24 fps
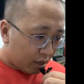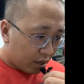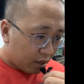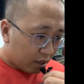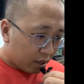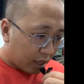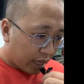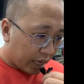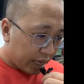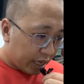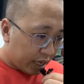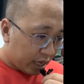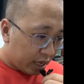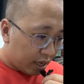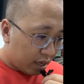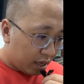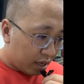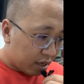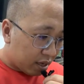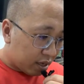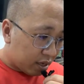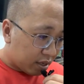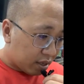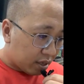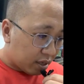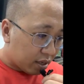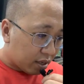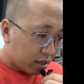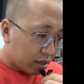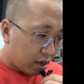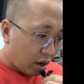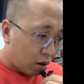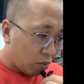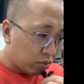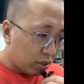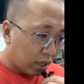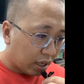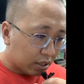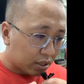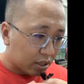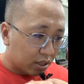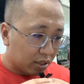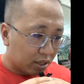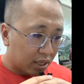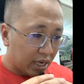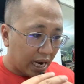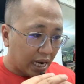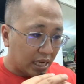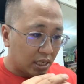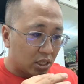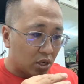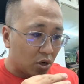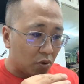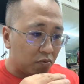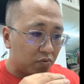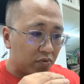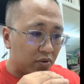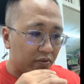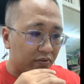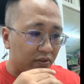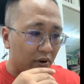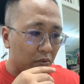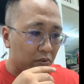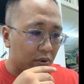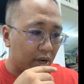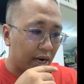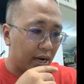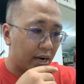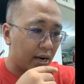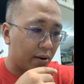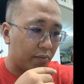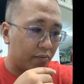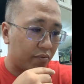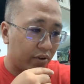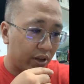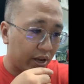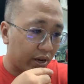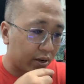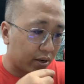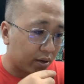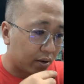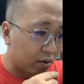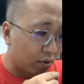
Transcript: Thì ông thật sự khá sốc với phong cách làm việc